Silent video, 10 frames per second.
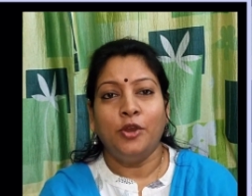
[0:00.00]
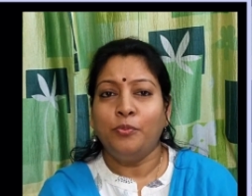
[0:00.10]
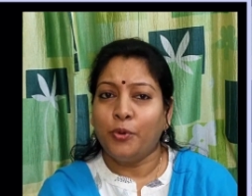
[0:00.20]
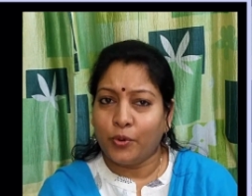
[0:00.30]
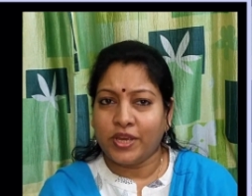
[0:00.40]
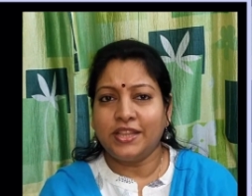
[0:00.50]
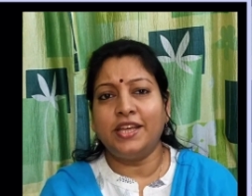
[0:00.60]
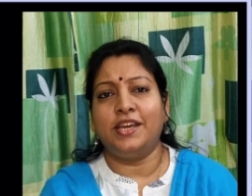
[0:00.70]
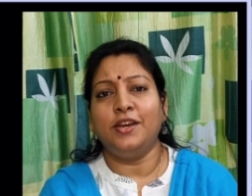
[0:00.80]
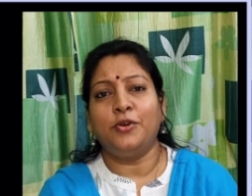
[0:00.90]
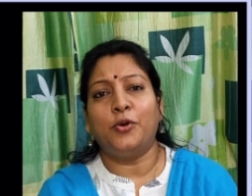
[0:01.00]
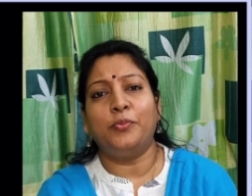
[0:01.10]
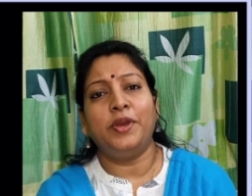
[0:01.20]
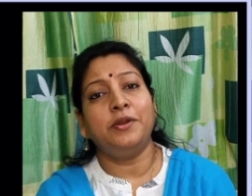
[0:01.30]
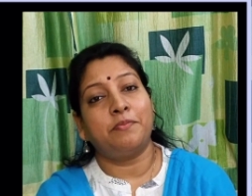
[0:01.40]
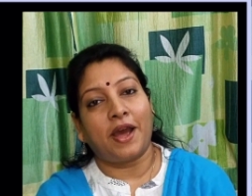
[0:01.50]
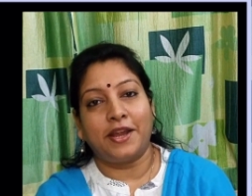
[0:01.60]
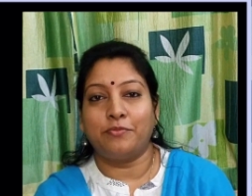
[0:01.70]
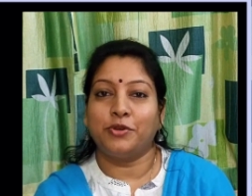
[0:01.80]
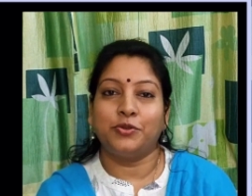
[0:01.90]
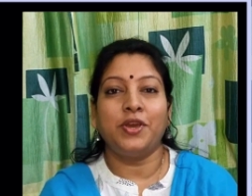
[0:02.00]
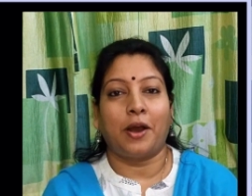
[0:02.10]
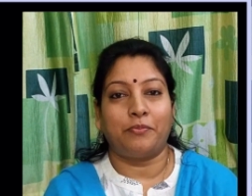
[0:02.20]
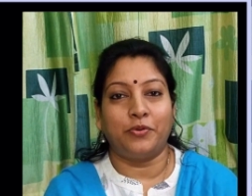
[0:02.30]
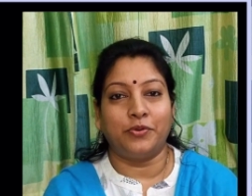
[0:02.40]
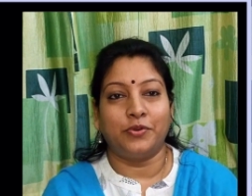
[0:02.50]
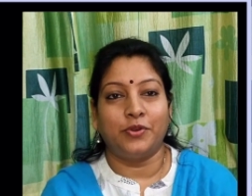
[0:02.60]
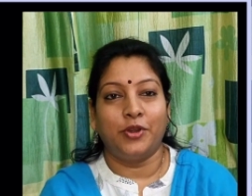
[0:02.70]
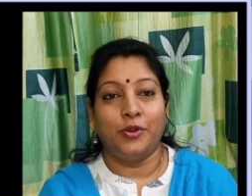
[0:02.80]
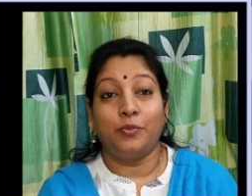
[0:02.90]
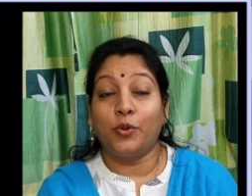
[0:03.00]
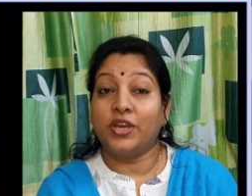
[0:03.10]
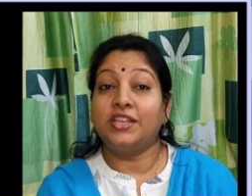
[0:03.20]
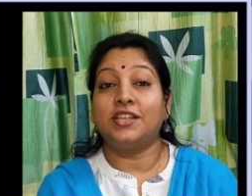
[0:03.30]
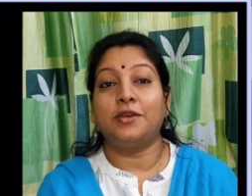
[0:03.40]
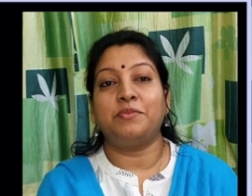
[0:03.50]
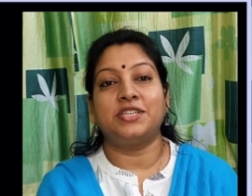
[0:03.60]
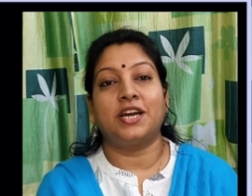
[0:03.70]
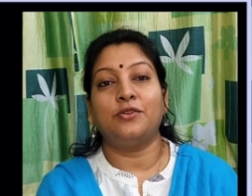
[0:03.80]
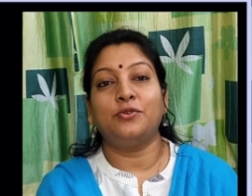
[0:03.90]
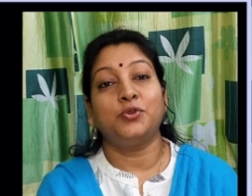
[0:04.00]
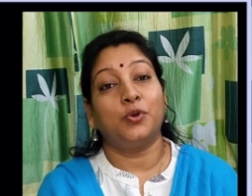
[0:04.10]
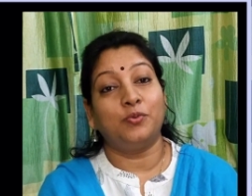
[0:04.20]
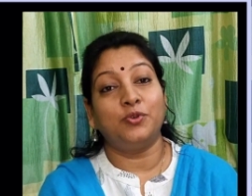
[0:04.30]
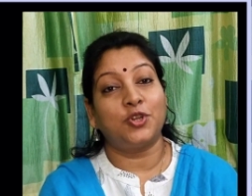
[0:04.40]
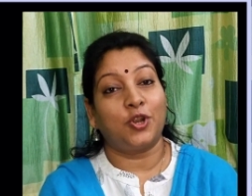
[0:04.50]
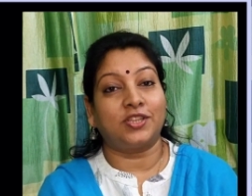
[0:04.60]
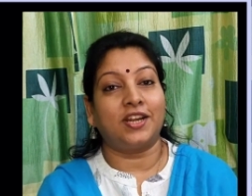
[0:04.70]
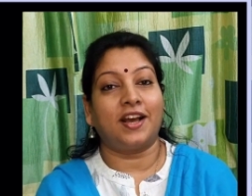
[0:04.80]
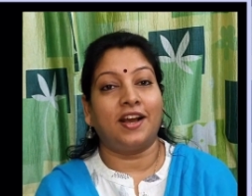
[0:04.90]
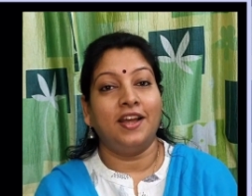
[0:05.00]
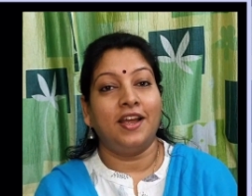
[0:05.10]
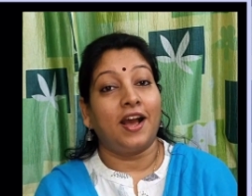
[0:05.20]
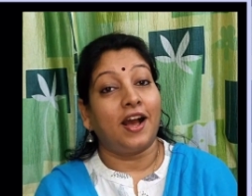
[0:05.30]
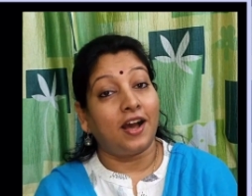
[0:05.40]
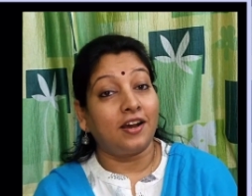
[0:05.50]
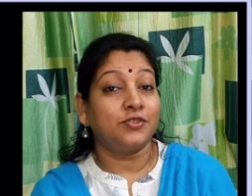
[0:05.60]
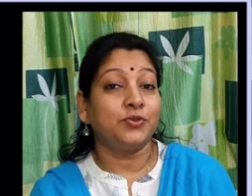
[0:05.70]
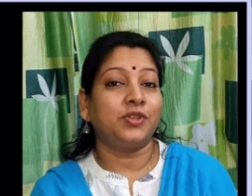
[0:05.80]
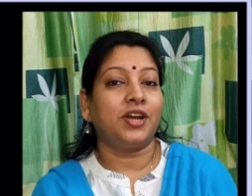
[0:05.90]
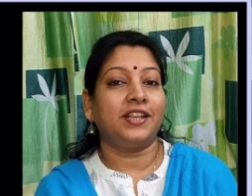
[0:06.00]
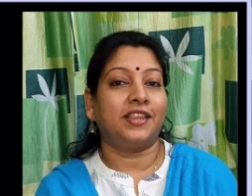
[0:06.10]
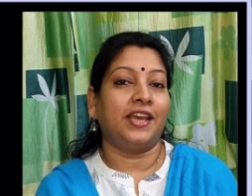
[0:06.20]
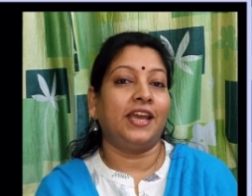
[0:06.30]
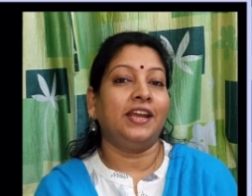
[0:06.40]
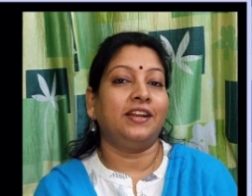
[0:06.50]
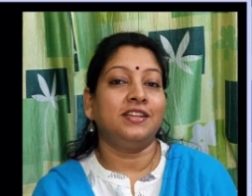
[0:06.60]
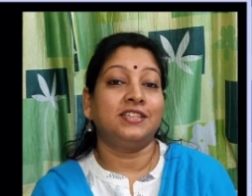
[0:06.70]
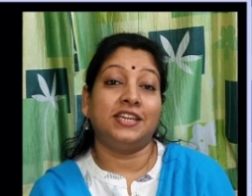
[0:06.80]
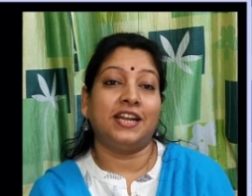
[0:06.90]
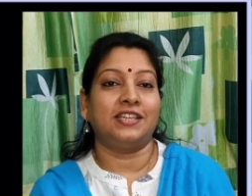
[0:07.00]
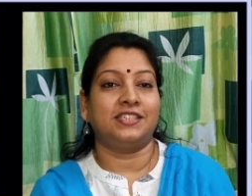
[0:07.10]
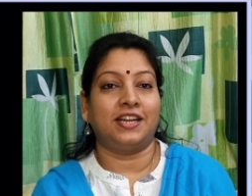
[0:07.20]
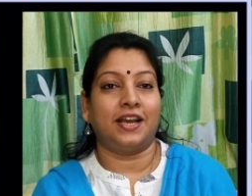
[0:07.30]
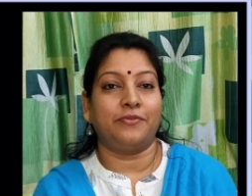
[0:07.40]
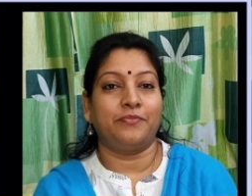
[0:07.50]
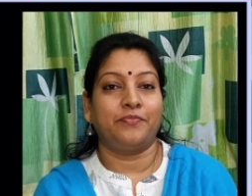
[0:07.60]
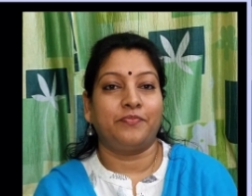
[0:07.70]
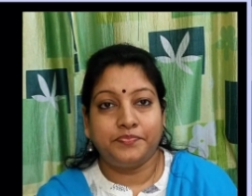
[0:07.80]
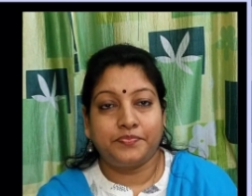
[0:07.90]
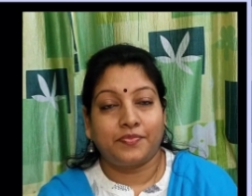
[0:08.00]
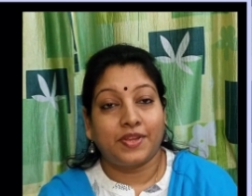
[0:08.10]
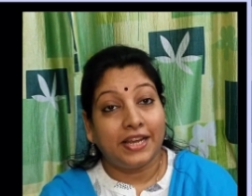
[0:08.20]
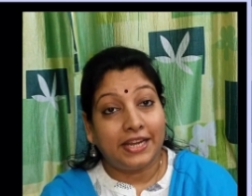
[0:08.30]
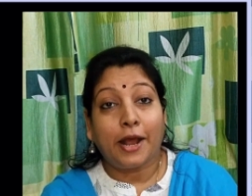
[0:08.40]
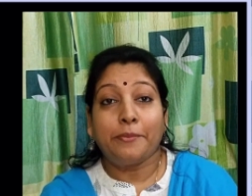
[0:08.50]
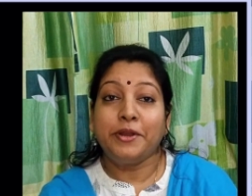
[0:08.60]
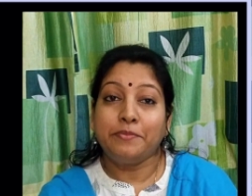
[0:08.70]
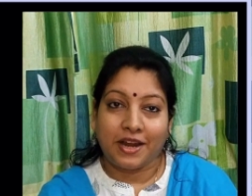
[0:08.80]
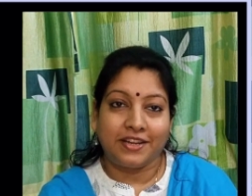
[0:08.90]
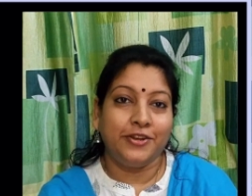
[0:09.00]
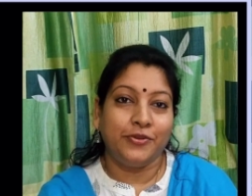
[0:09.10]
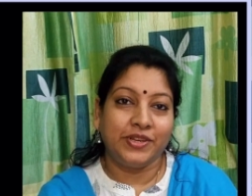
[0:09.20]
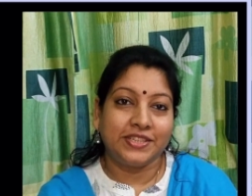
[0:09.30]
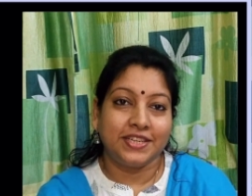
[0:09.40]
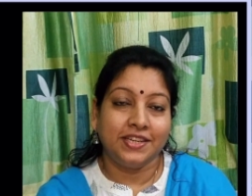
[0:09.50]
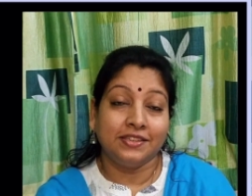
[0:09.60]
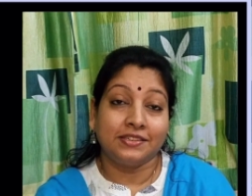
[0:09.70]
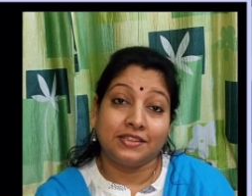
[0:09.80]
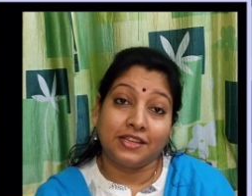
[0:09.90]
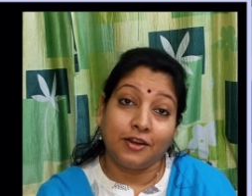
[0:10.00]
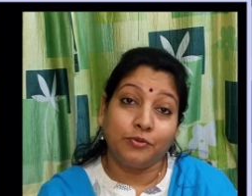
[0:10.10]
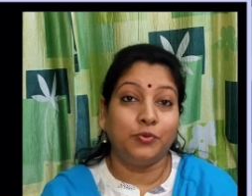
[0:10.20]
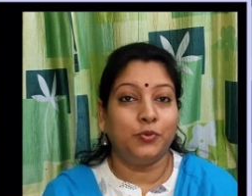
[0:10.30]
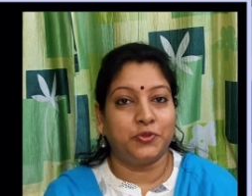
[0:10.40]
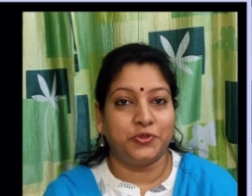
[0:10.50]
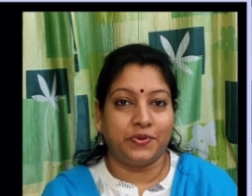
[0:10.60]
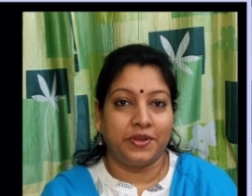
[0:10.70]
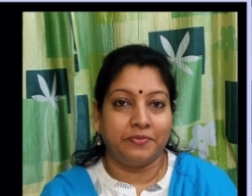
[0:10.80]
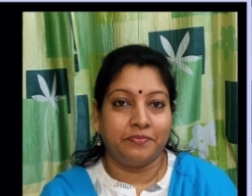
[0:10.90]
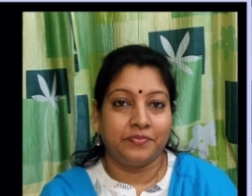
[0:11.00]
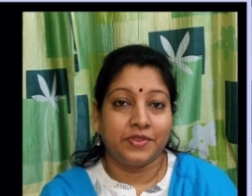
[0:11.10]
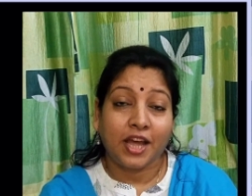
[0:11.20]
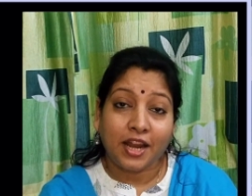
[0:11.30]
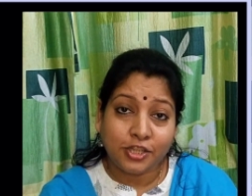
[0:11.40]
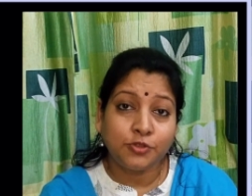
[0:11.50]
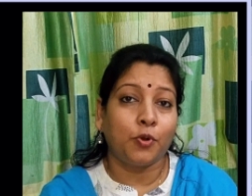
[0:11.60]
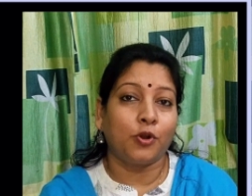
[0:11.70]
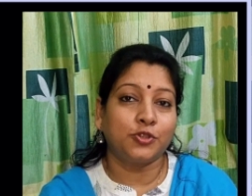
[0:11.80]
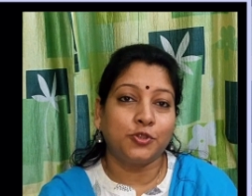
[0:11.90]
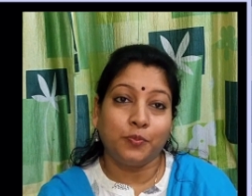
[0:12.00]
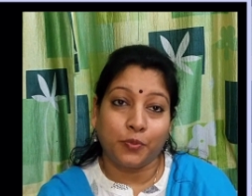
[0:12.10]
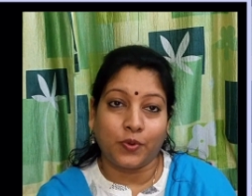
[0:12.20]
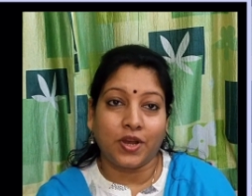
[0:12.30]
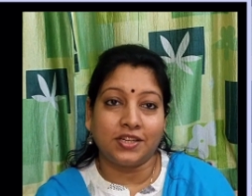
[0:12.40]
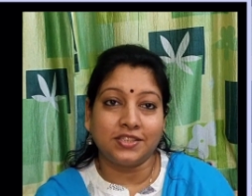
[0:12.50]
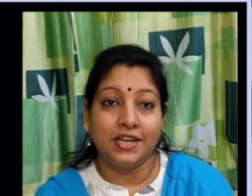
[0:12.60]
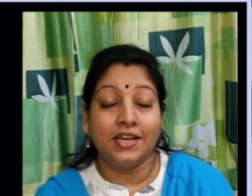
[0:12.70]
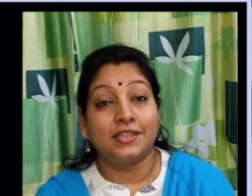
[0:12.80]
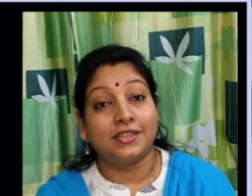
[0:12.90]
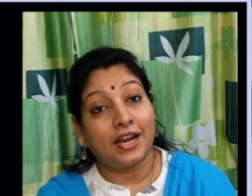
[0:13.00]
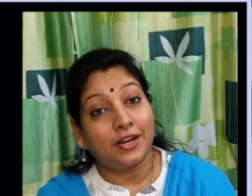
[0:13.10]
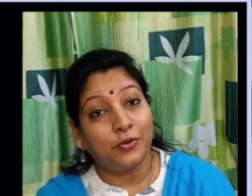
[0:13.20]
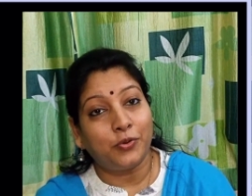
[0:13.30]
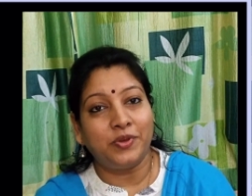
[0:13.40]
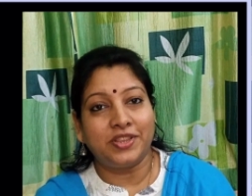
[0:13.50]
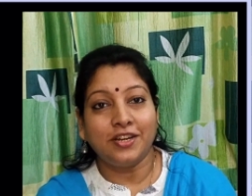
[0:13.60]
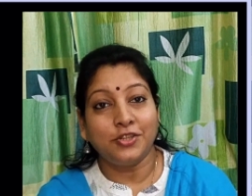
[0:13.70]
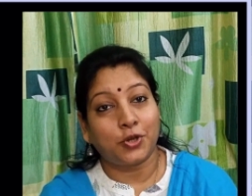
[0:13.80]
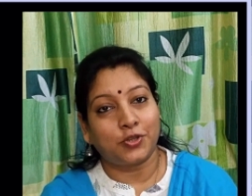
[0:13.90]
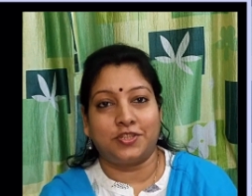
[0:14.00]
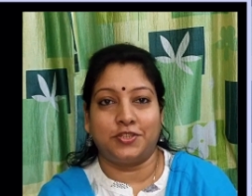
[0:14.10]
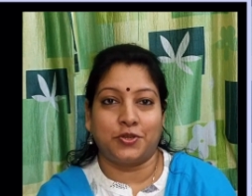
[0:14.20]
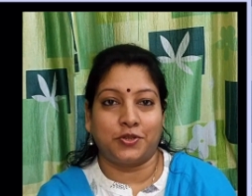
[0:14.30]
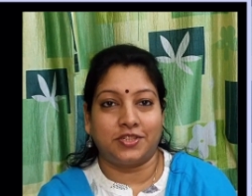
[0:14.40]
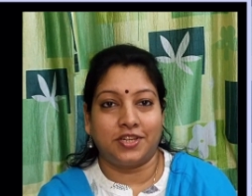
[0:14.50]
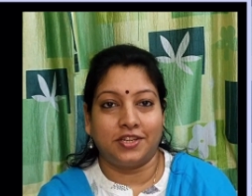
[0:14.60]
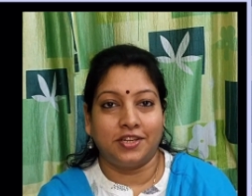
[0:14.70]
প্রকৃতি কবির মায়ের মতোই আপন প্রকৃতিতে বিছানো সবুজ লতারা আজও তার দেহের শিরায় শিরায় গ্রামের মাটি রয়েছে তার বুক জুড়ে তারই স্পষ্ট প্রকাশ তার কবিতার ছত্রে ছত্রে